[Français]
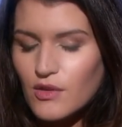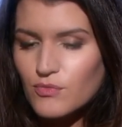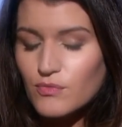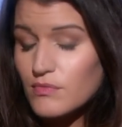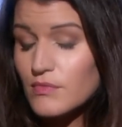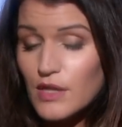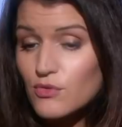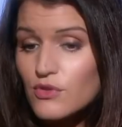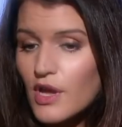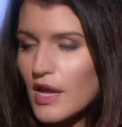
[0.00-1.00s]
un
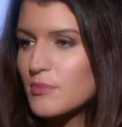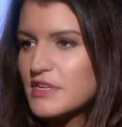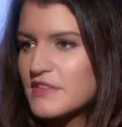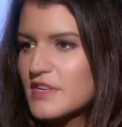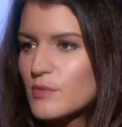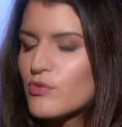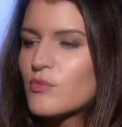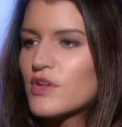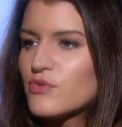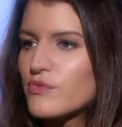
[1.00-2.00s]
honneur, un plaisir pour
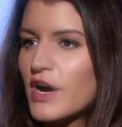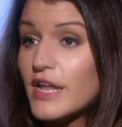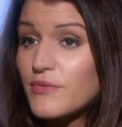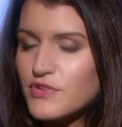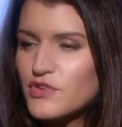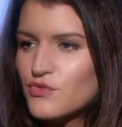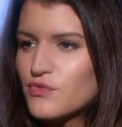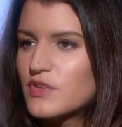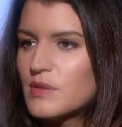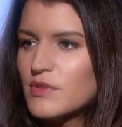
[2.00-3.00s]
moi de voir l'affiche du
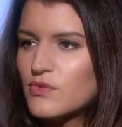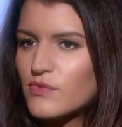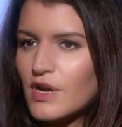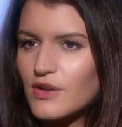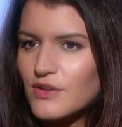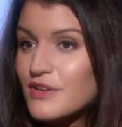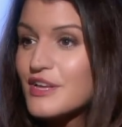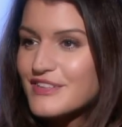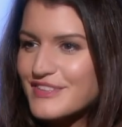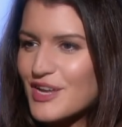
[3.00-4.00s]
film et de voir euh,
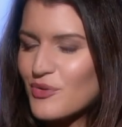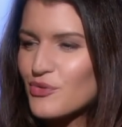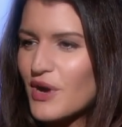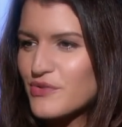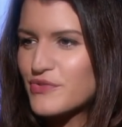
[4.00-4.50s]
ce qu'elle en aura